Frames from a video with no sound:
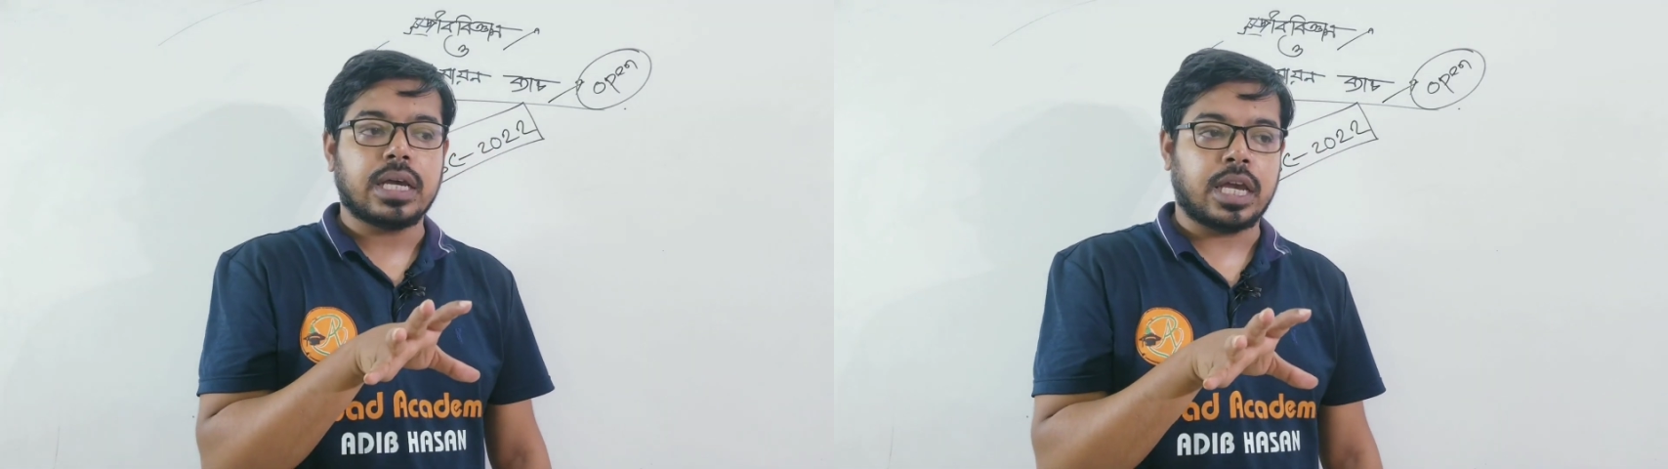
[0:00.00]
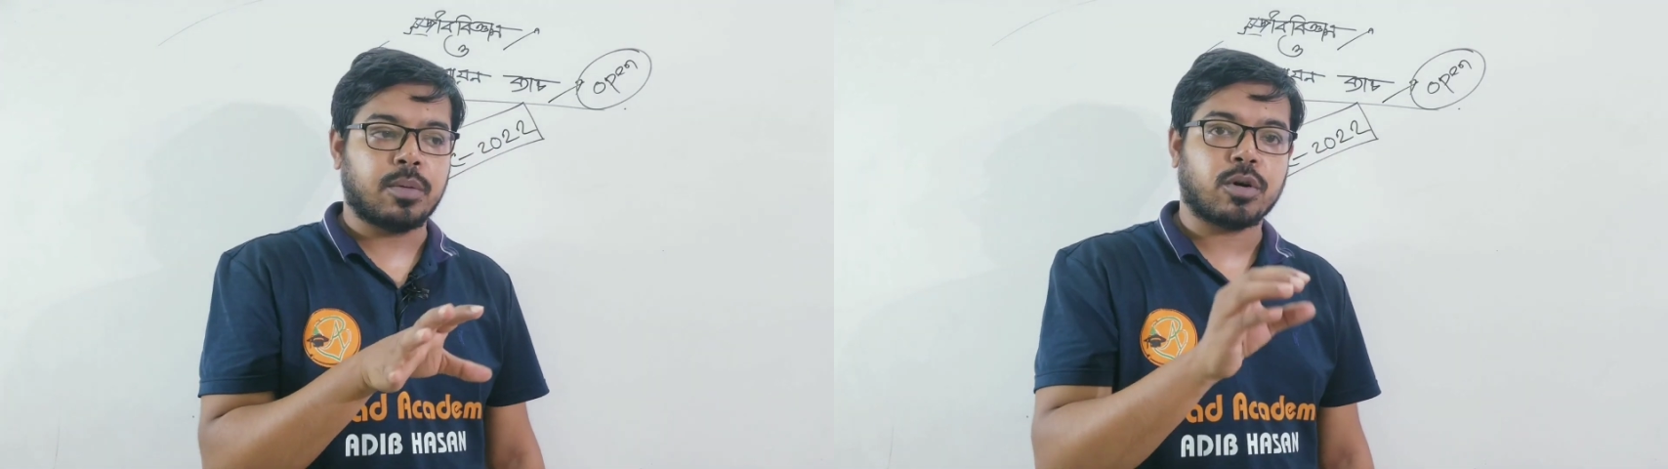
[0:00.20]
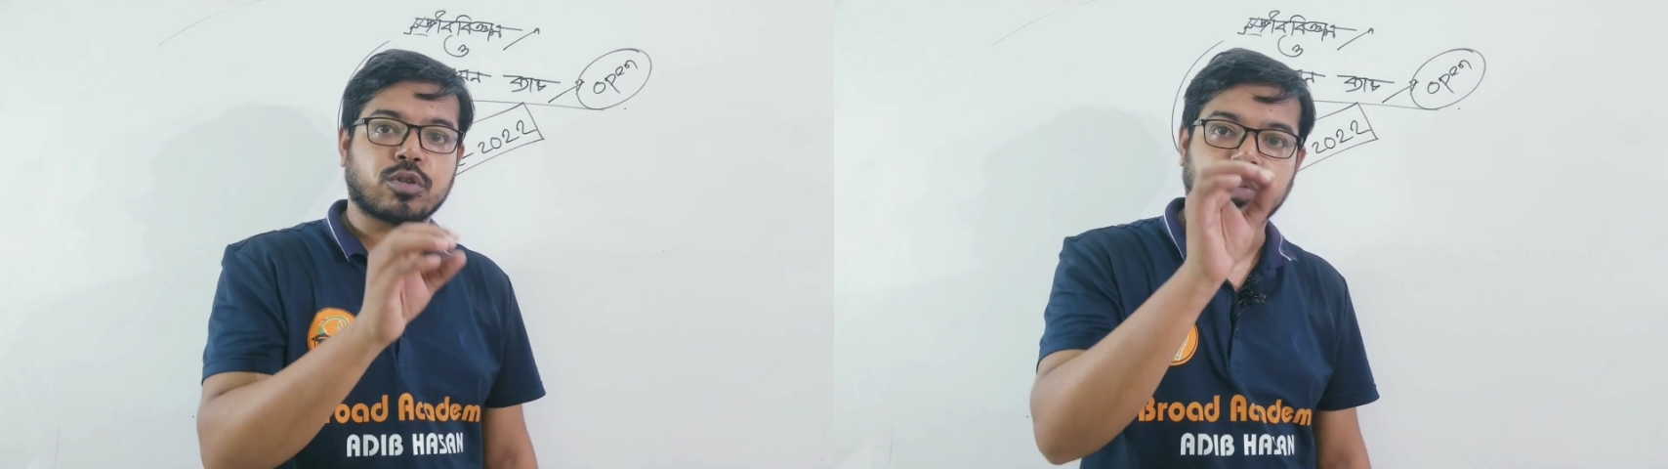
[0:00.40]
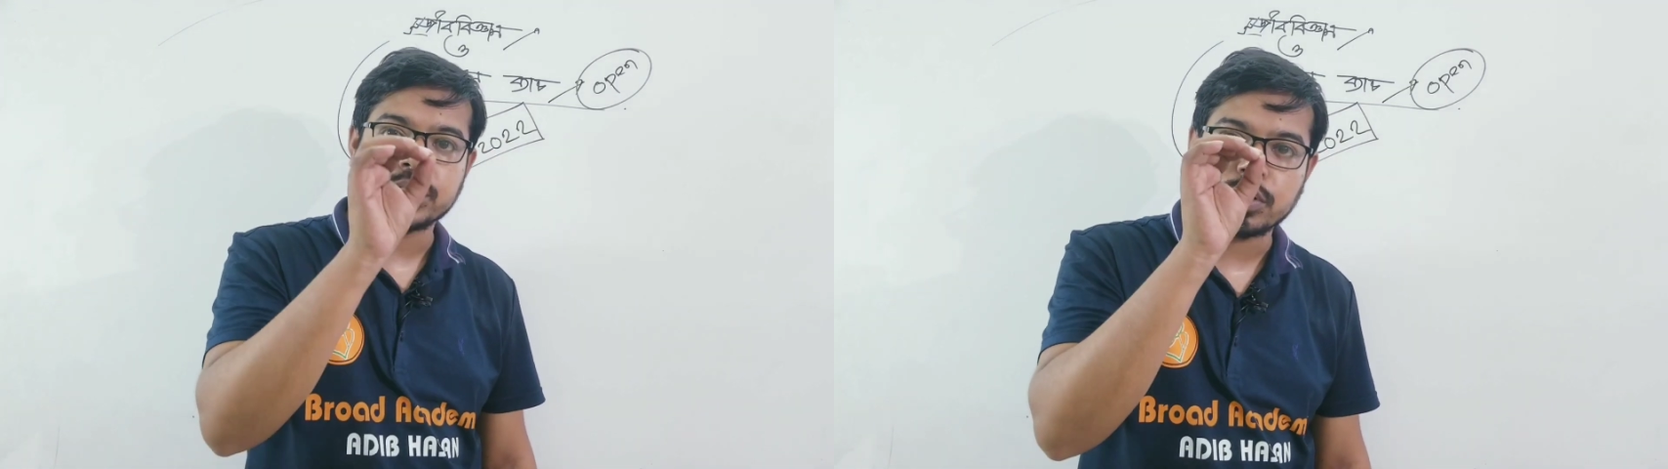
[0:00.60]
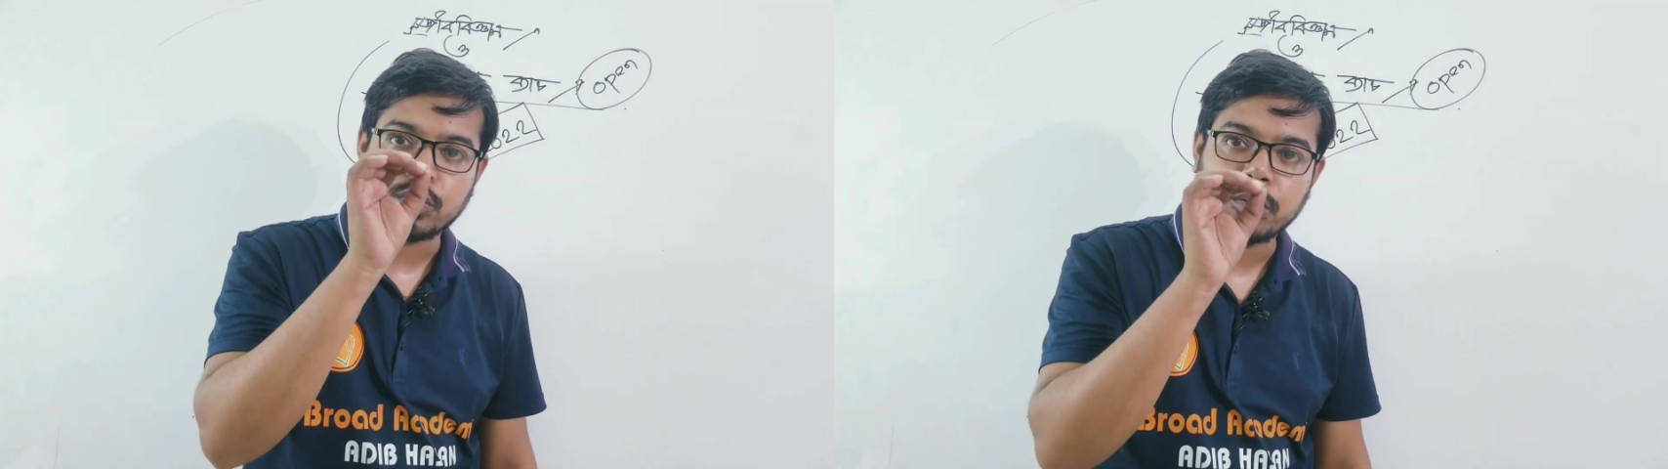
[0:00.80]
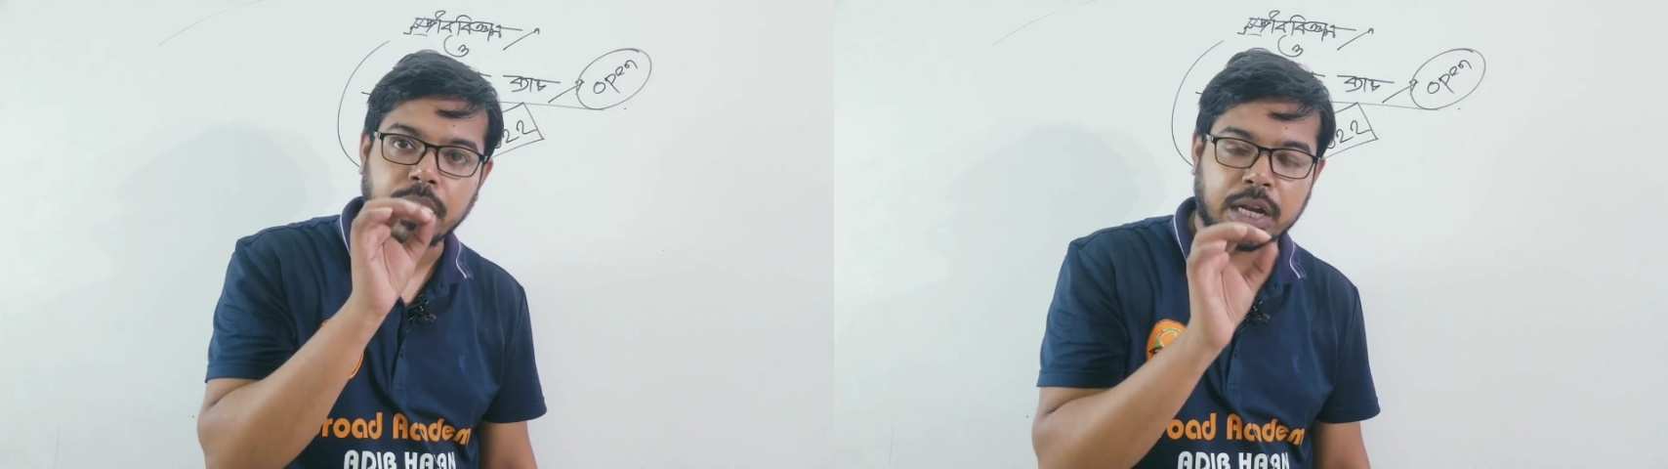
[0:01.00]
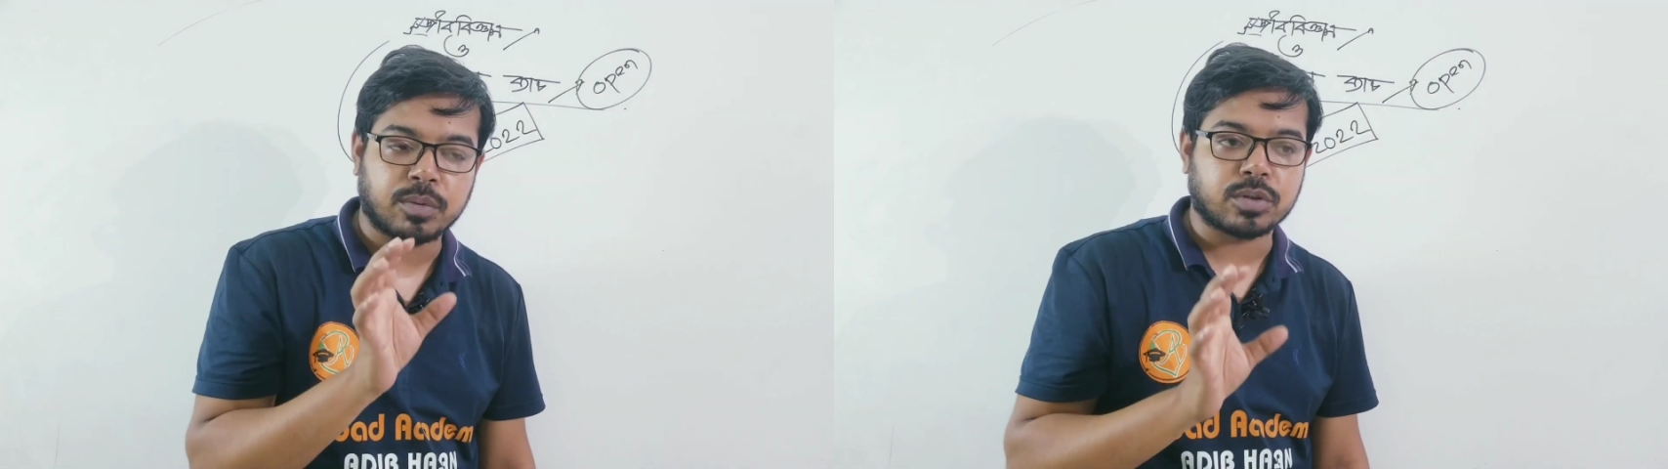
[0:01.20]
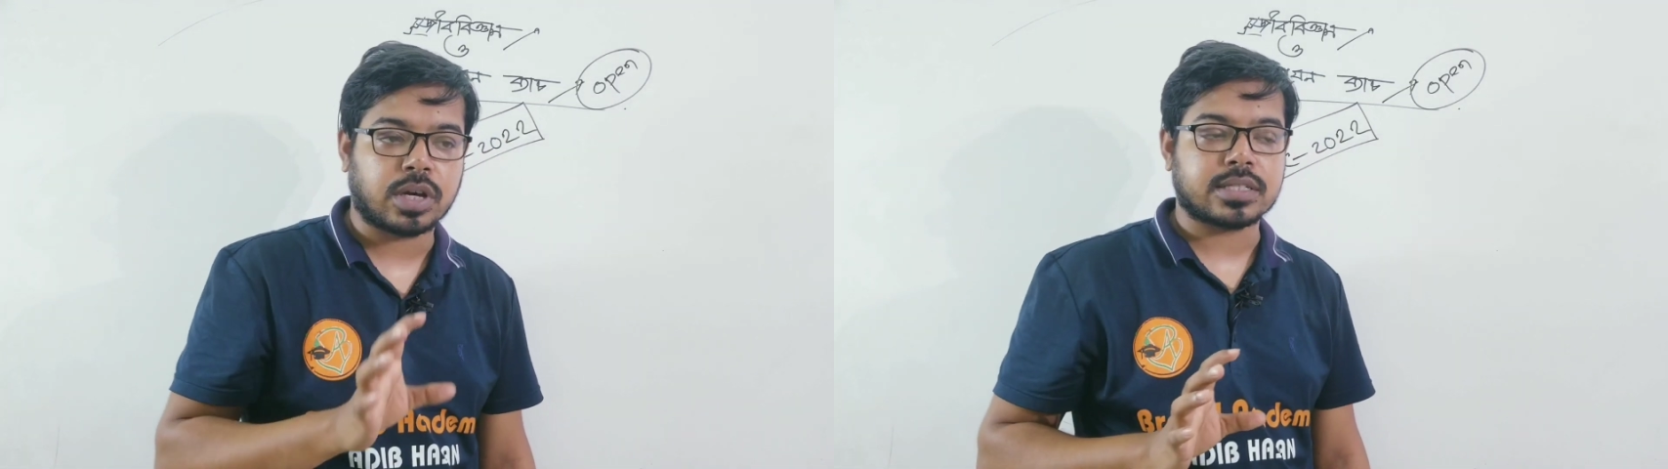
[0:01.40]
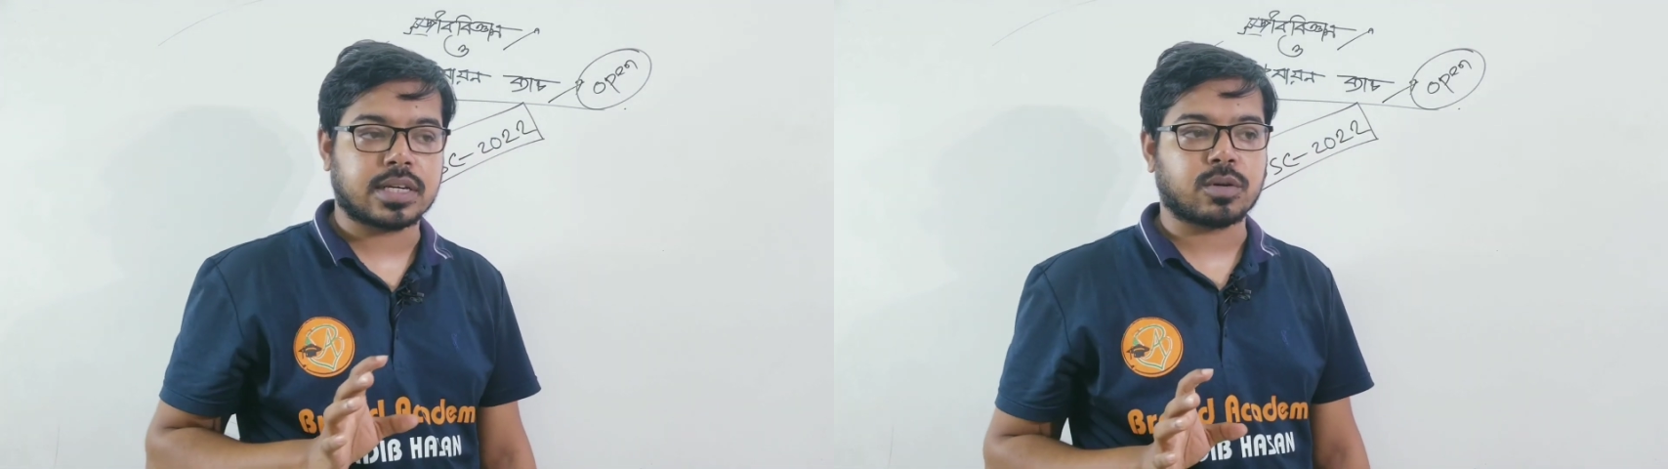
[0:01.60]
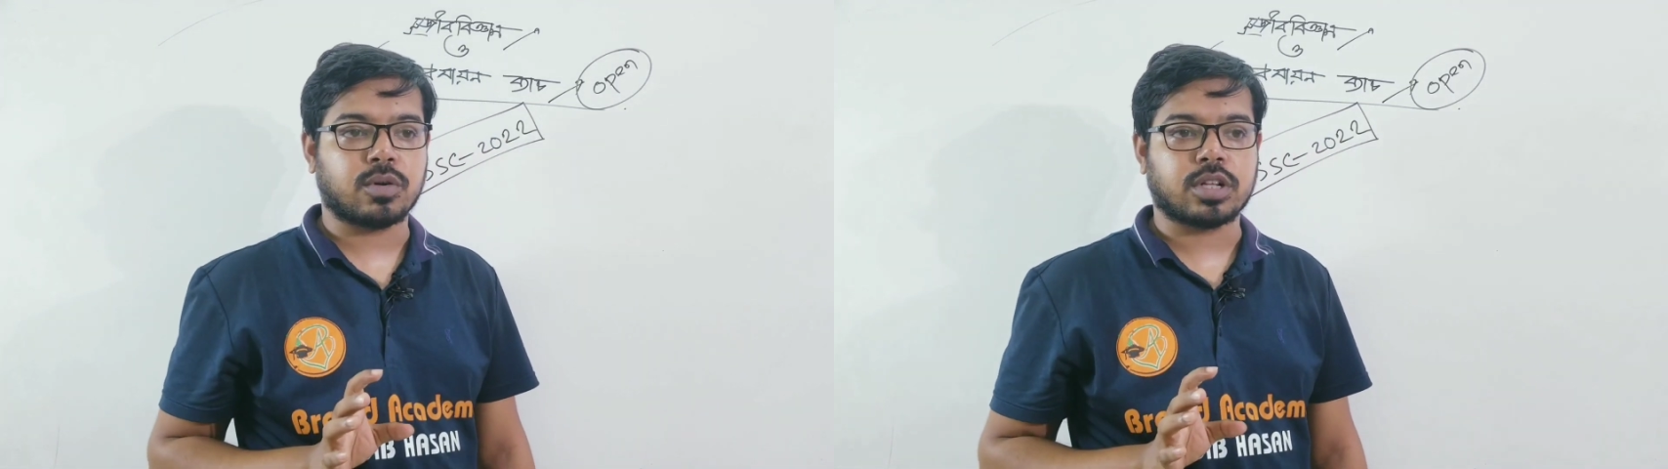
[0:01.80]
এবং তোমরা যেন খুব ভালো মতো
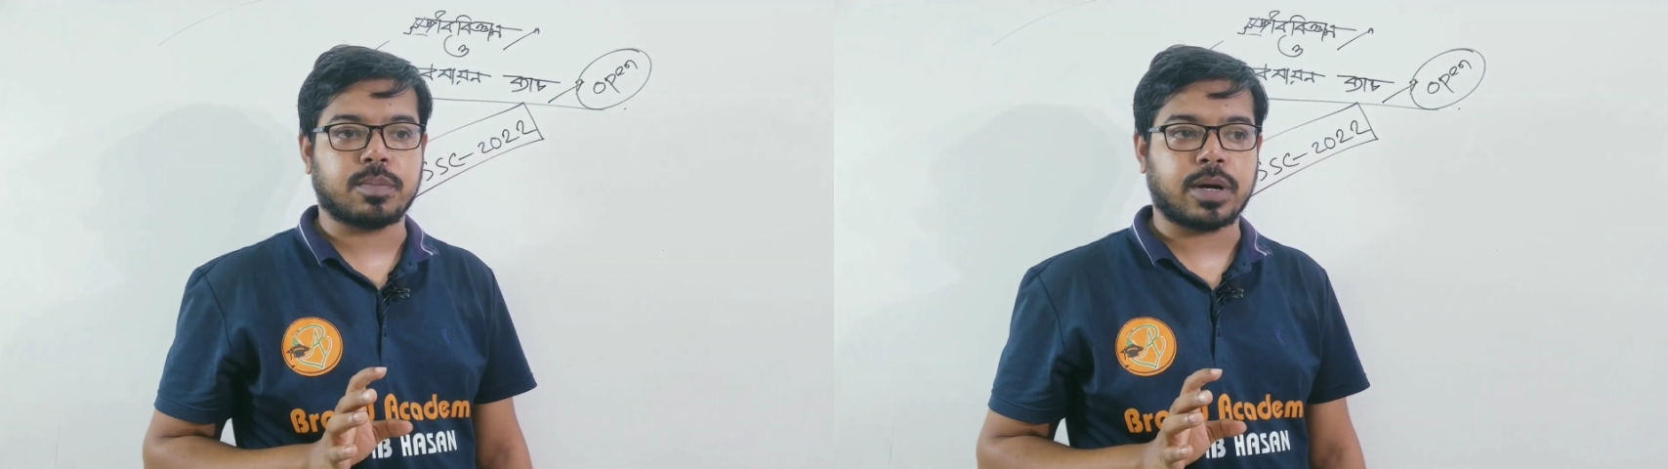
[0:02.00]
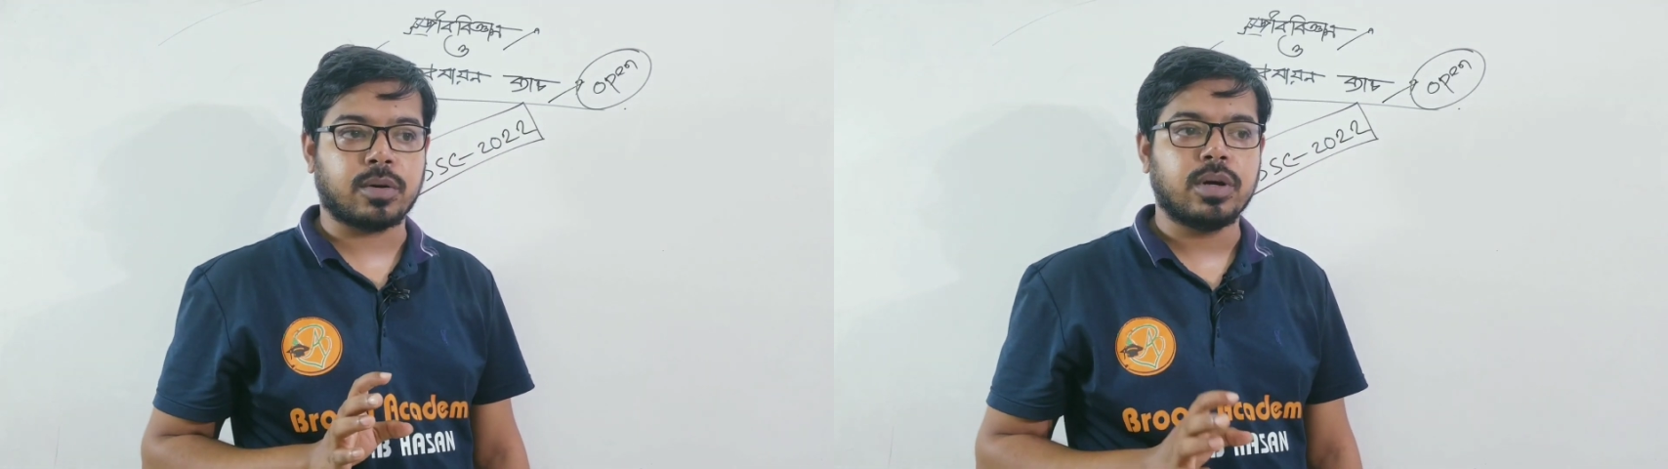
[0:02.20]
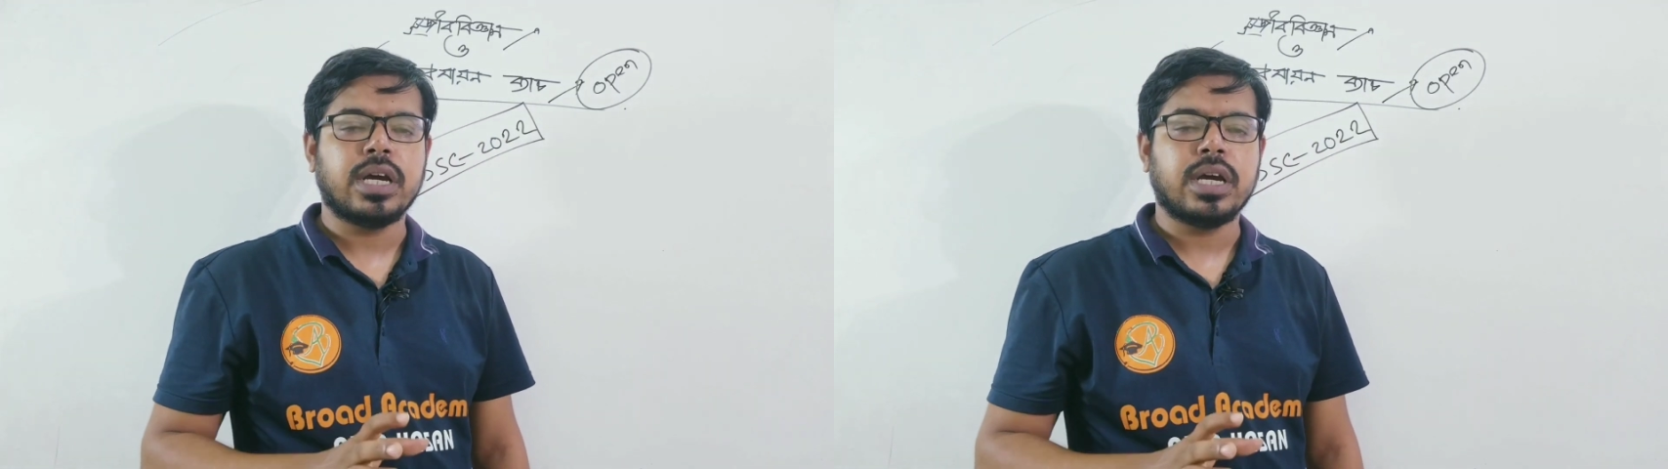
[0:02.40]
আনসার করতে পারো